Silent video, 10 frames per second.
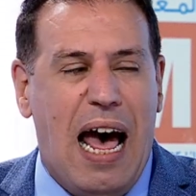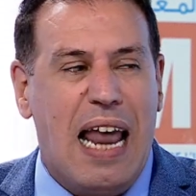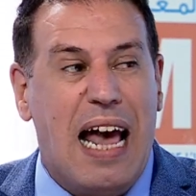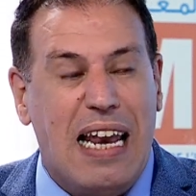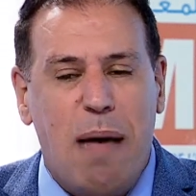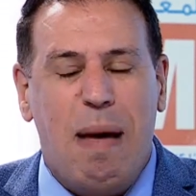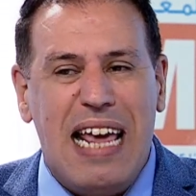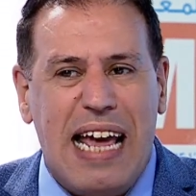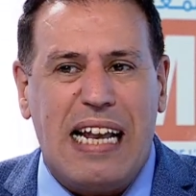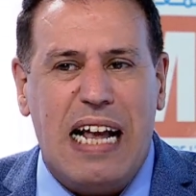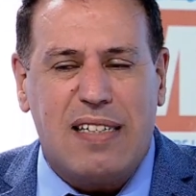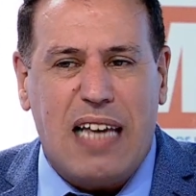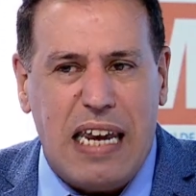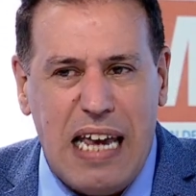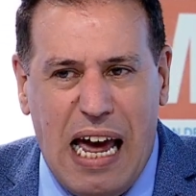العمليات
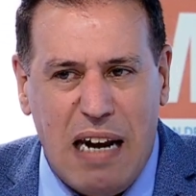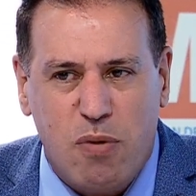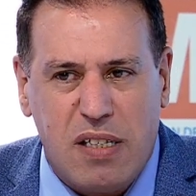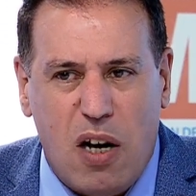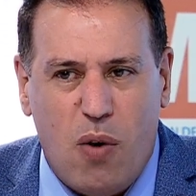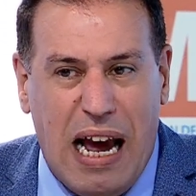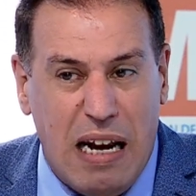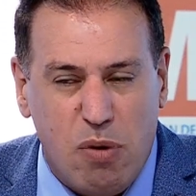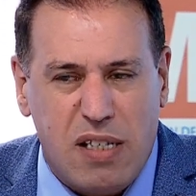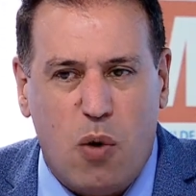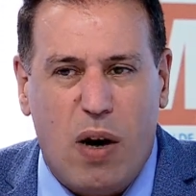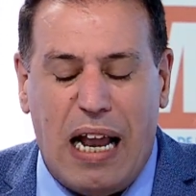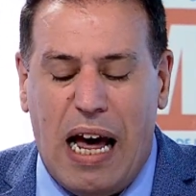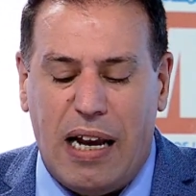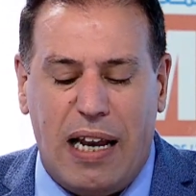العسكريه على المستوى على المستوى
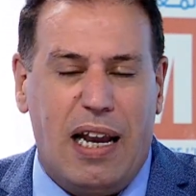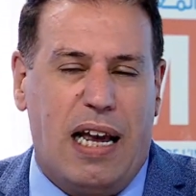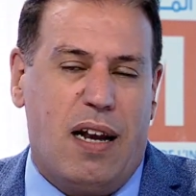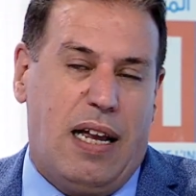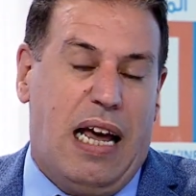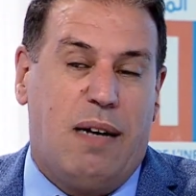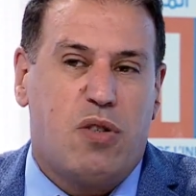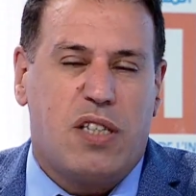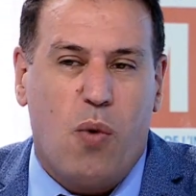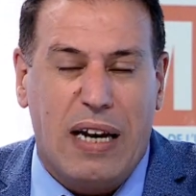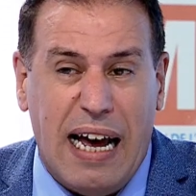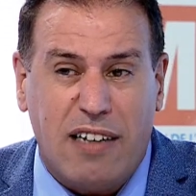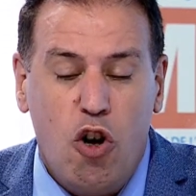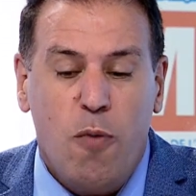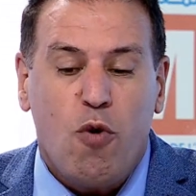على المستوى
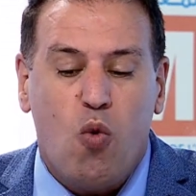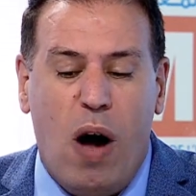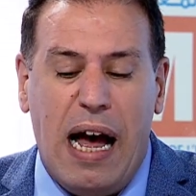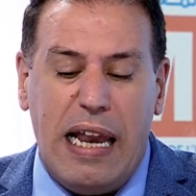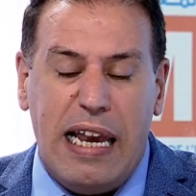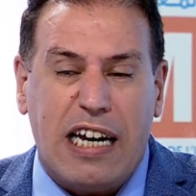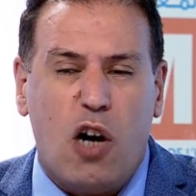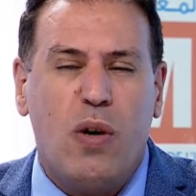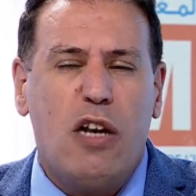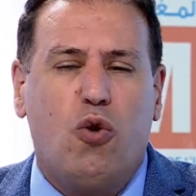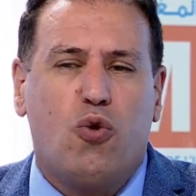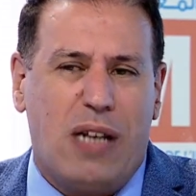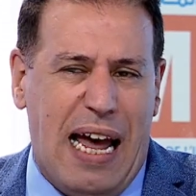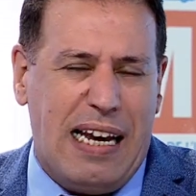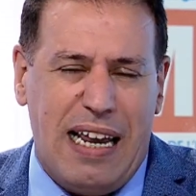الارض ولكون لحدود
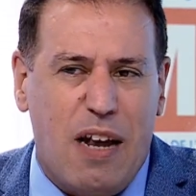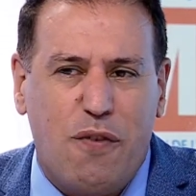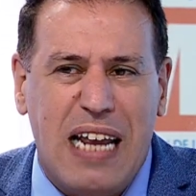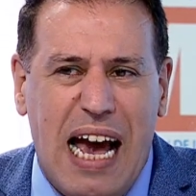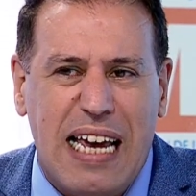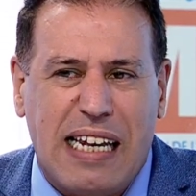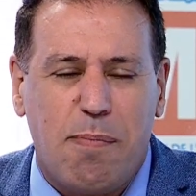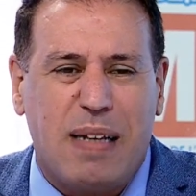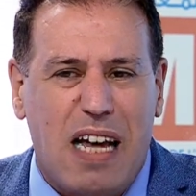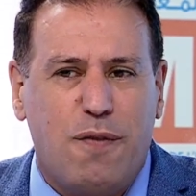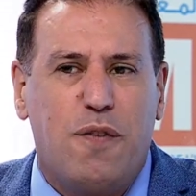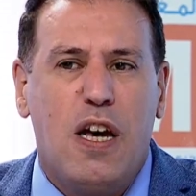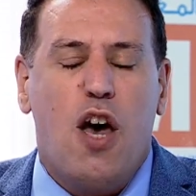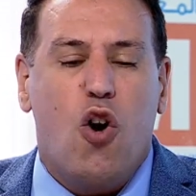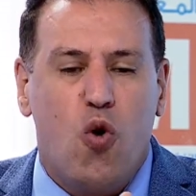الآن لأن في نهاية المطاف
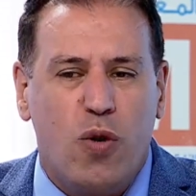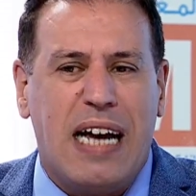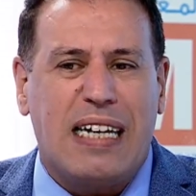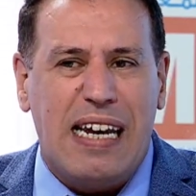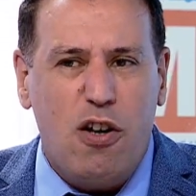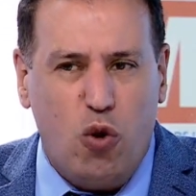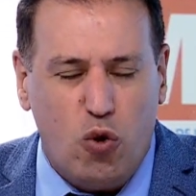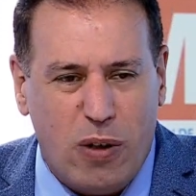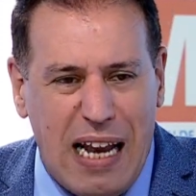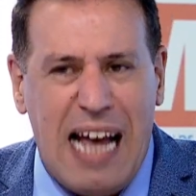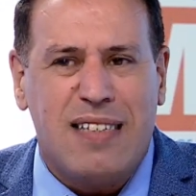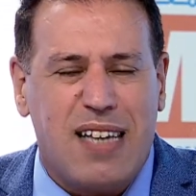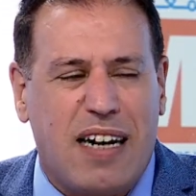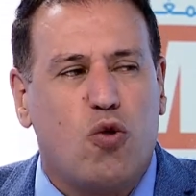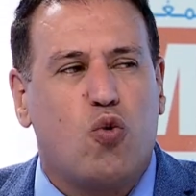هناك لحدود الآن
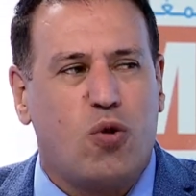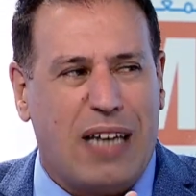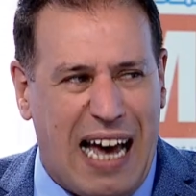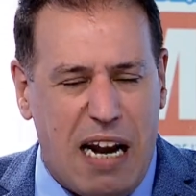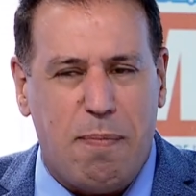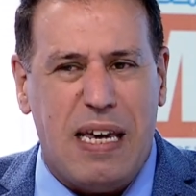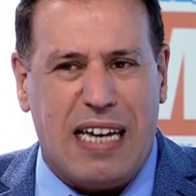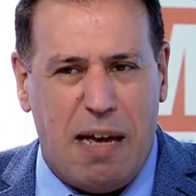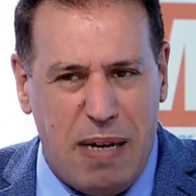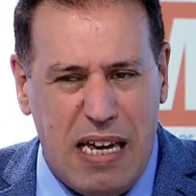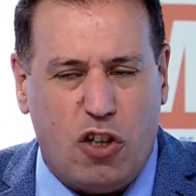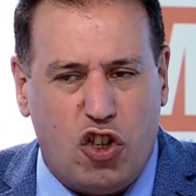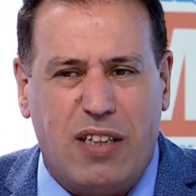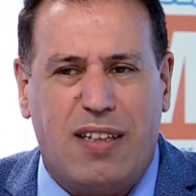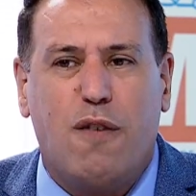تردد غربي كبير
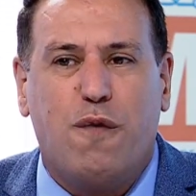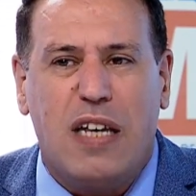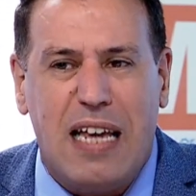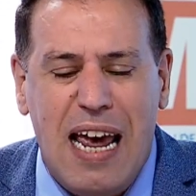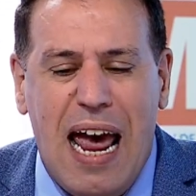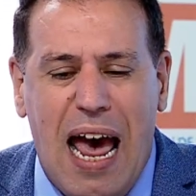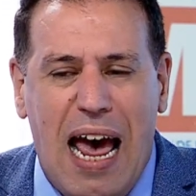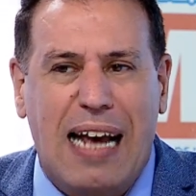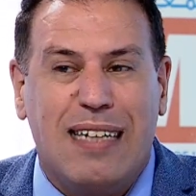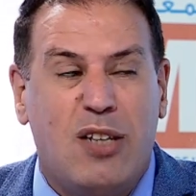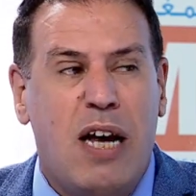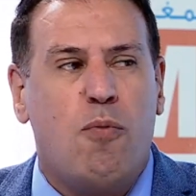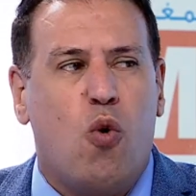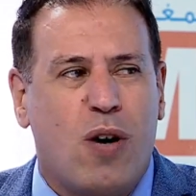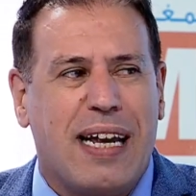جدا في آه،
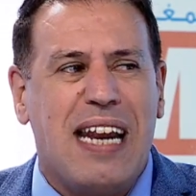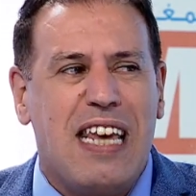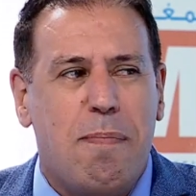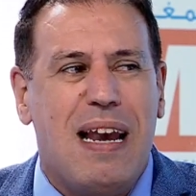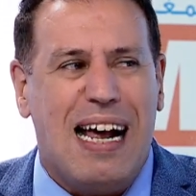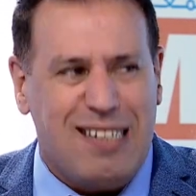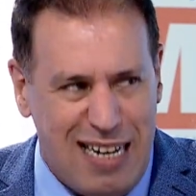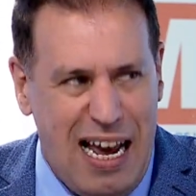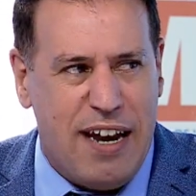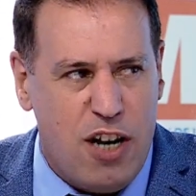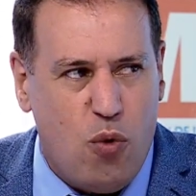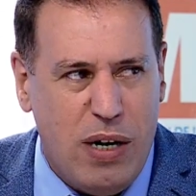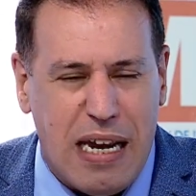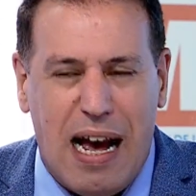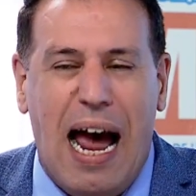دعم أوكرانيا بالأسلحة
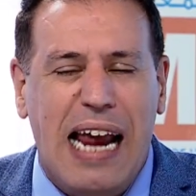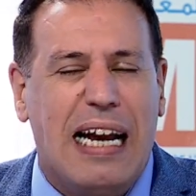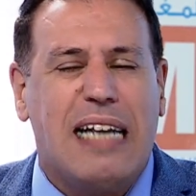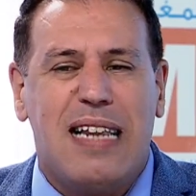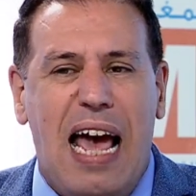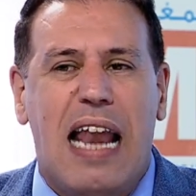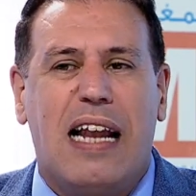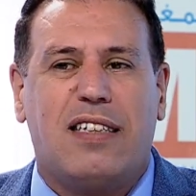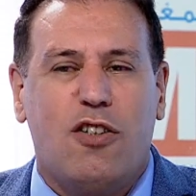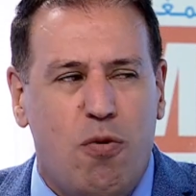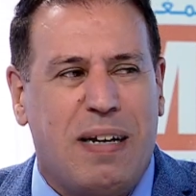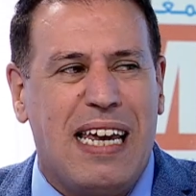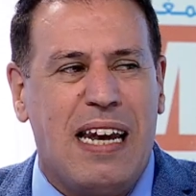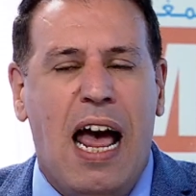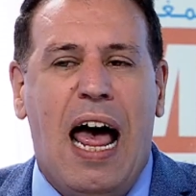النوعية أي الأسلحة التي
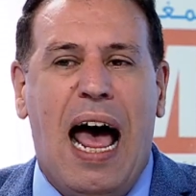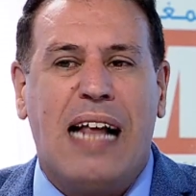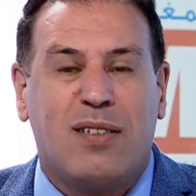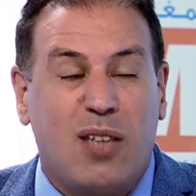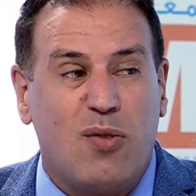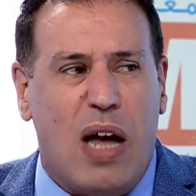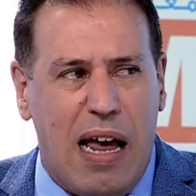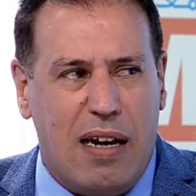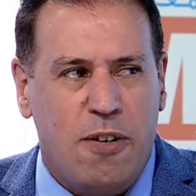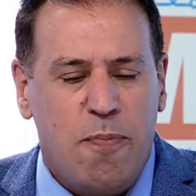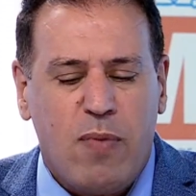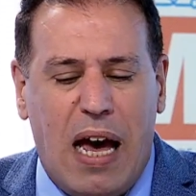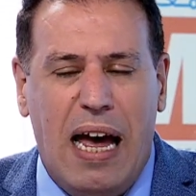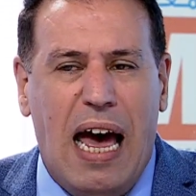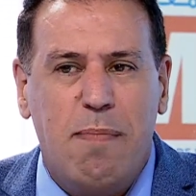يمكن أن تطال
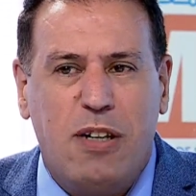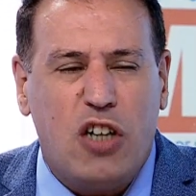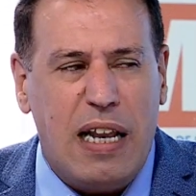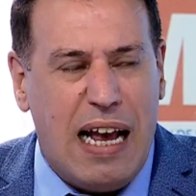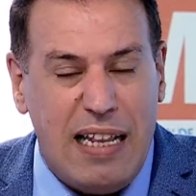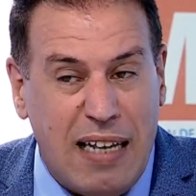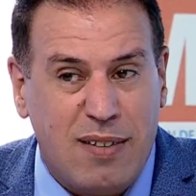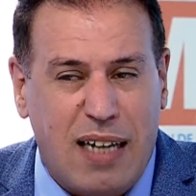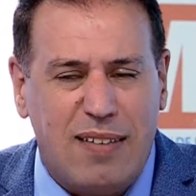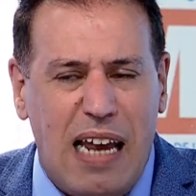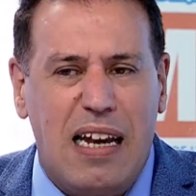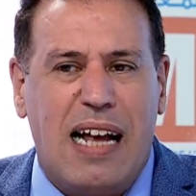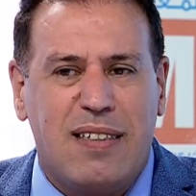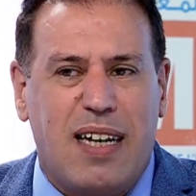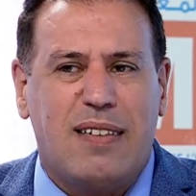آه، المجال أن تطال
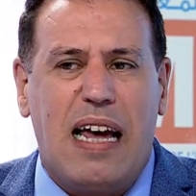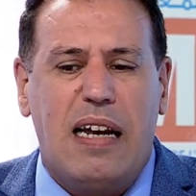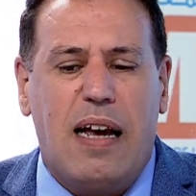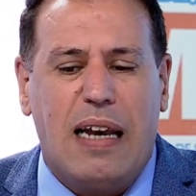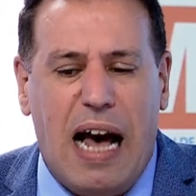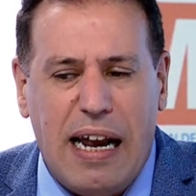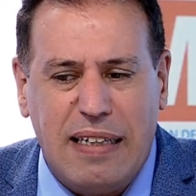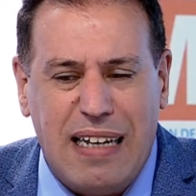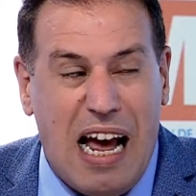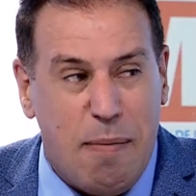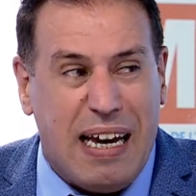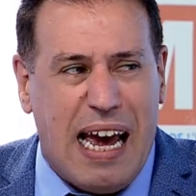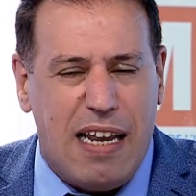أن تطال الأراضي العميقة